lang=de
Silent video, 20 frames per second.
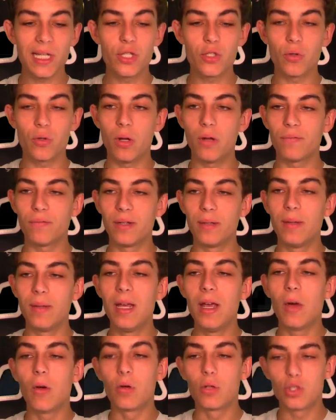zu öffnen.
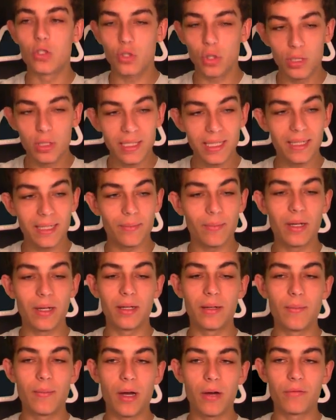Und sollte ich
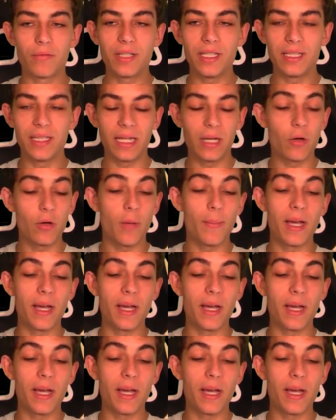ähm, auf die Idee kommen,